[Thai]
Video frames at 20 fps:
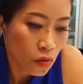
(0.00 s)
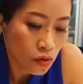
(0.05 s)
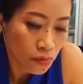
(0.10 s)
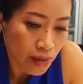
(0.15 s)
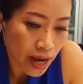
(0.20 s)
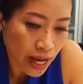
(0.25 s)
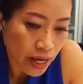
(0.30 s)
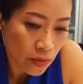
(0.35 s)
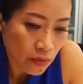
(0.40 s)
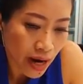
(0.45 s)
คุณ
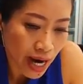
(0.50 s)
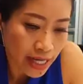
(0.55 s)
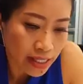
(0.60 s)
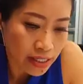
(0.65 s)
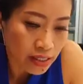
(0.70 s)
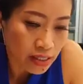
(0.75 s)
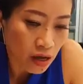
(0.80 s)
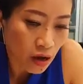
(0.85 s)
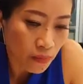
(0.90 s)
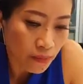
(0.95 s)
ภัยวัน
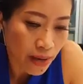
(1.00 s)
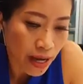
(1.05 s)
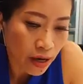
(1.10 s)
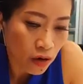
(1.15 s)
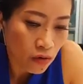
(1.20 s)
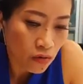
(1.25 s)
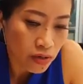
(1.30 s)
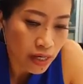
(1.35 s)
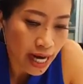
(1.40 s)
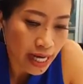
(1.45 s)
ต่อไป
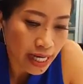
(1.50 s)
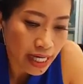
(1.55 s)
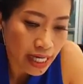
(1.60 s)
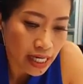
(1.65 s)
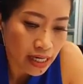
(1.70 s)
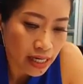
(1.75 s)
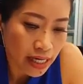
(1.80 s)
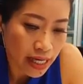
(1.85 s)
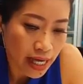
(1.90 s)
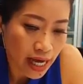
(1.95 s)
คงนั่ง
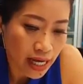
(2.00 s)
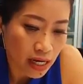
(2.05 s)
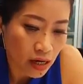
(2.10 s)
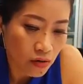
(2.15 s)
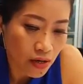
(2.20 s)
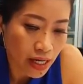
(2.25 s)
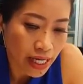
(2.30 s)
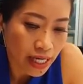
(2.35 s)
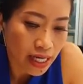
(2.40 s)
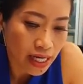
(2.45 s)
กินเนื้อย่าง
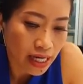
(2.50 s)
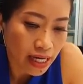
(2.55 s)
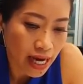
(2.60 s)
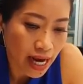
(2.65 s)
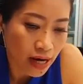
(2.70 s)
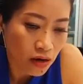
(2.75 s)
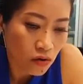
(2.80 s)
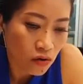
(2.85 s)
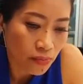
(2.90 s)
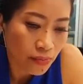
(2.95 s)
เกาหลีเกิน
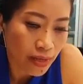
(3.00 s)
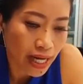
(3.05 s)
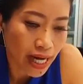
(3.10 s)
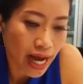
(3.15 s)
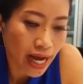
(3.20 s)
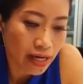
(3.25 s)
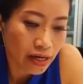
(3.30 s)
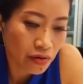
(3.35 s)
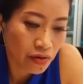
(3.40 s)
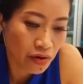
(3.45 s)
ห้าคนไม่
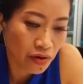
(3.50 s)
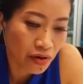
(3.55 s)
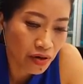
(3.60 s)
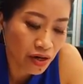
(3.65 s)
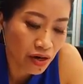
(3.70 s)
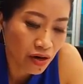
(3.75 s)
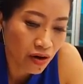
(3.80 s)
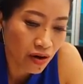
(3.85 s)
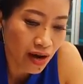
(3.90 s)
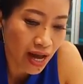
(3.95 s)
ได้ดูวโด
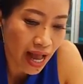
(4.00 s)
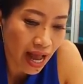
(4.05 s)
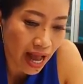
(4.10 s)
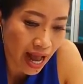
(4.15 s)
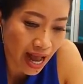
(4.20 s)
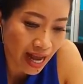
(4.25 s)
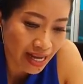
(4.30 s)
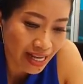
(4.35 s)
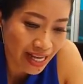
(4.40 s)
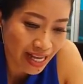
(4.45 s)
นข้อหา
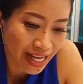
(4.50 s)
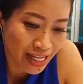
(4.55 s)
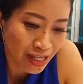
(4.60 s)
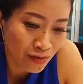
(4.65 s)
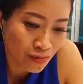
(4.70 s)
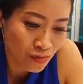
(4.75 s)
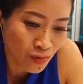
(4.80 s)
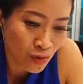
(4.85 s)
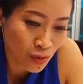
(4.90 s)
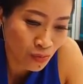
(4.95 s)
อังยี่
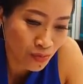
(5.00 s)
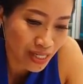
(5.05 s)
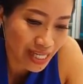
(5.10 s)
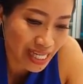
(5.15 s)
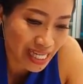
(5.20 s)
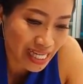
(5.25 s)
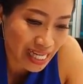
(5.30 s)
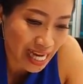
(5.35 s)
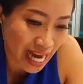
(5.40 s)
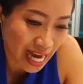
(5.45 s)
สุกหนุ่ม
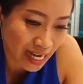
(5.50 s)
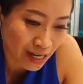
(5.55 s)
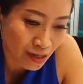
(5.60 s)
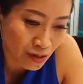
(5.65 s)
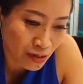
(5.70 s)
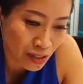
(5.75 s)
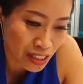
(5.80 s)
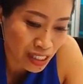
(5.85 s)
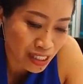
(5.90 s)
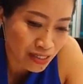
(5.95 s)
เกินห้า
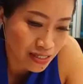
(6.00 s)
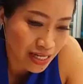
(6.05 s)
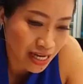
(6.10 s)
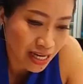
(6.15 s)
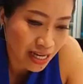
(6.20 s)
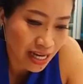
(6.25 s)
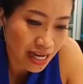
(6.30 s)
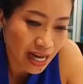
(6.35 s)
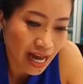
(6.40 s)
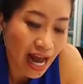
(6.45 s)
คน
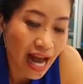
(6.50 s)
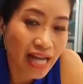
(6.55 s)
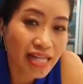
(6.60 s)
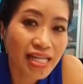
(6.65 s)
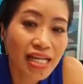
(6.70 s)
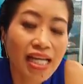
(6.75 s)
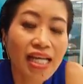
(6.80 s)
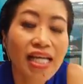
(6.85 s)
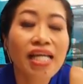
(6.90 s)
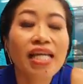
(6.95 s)
อา
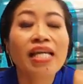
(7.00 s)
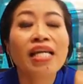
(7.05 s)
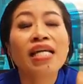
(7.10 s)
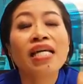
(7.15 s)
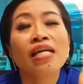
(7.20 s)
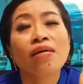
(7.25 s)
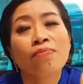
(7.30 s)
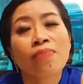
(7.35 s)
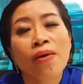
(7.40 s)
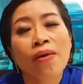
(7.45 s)
ที่
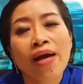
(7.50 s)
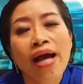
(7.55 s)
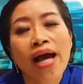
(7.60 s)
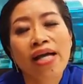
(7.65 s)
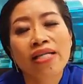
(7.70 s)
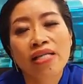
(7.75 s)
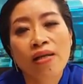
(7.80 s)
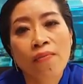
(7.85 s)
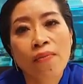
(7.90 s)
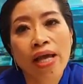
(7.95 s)
พม่า
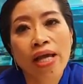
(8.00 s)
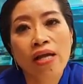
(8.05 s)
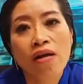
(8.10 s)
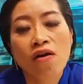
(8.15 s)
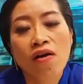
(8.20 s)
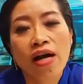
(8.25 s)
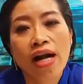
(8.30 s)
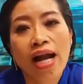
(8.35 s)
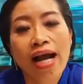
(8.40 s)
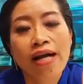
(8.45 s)
สมัย
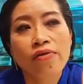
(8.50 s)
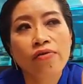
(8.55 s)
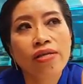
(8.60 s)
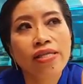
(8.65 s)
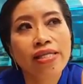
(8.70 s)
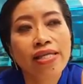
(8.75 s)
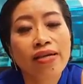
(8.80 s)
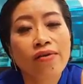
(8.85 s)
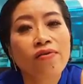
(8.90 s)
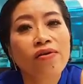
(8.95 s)
ก่อนร้านก๋ว
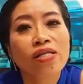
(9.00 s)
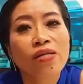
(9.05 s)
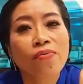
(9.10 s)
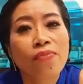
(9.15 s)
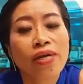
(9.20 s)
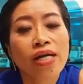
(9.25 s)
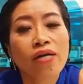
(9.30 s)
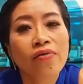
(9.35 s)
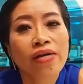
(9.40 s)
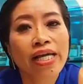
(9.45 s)
ยเตี๋ยวเขาจะ
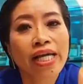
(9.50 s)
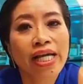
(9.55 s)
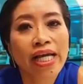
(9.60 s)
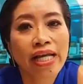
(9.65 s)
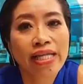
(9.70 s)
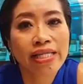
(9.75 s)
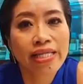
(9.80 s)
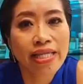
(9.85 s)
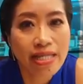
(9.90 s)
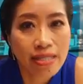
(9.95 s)
มีเก้าอี้
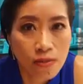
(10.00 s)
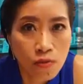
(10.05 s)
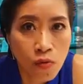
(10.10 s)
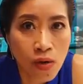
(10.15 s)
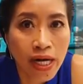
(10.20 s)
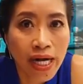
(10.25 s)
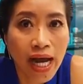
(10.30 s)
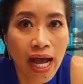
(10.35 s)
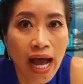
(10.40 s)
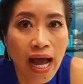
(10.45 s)
แค่สี่ตั
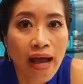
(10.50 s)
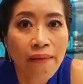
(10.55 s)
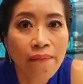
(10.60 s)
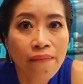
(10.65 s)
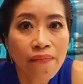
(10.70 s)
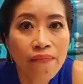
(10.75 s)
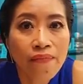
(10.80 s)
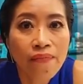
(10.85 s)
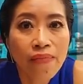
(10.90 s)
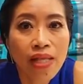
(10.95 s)
วนะคะ
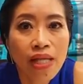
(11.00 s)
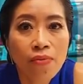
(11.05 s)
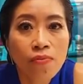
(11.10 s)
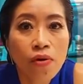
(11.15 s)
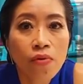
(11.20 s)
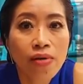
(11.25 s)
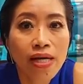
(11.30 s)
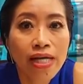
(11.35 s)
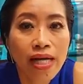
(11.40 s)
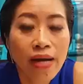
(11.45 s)

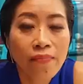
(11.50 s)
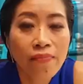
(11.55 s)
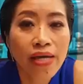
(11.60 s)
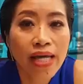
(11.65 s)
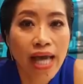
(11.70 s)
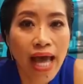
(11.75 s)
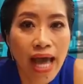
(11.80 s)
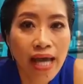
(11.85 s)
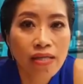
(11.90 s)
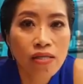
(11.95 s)
เพราะว่าถ้า
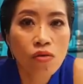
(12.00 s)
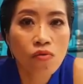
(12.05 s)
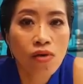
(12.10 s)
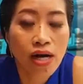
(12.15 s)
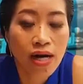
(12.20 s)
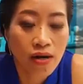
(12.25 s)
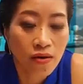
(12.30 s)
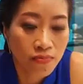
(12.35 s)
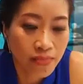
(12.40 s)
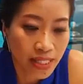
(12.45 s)
มีห้าตัว
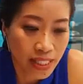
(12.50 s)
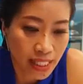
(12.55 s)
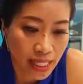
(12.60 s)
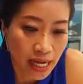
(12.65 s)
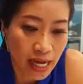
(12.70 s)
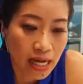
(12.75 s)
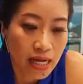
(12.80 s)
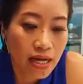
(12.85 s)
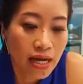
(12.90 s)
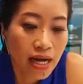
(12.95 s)
แล้วมัน
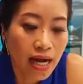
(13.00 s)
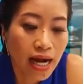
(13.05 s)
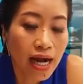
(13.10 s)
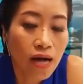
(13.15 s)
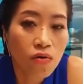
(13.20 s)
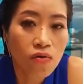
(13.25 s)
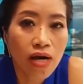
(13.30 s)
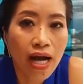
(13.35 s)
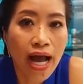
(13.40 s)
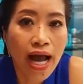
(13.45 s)
จะ
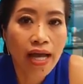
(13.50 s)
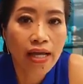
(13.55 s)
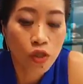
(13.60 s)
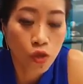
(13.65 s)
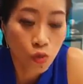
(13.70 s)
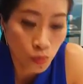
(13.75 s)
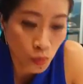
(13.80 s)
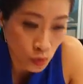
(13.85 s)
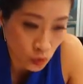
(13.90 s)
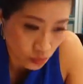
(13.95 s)
เข้าขาย
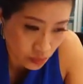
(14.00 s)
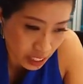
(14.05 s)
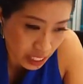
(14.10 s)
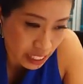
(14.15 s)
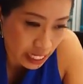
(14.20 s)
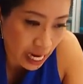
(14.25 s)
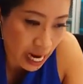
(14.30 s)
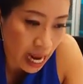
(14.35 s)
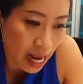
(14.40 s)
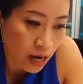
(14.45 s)
ชุมนุม
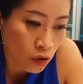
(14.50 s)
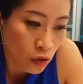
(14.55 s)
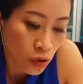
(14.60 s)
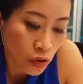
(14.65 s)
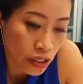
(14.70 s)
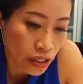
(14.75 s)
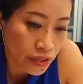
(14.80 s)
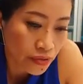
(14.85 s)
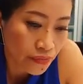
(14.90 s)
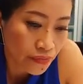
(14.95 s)
เกินห้าค
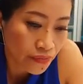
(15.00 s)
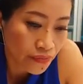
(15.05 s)
น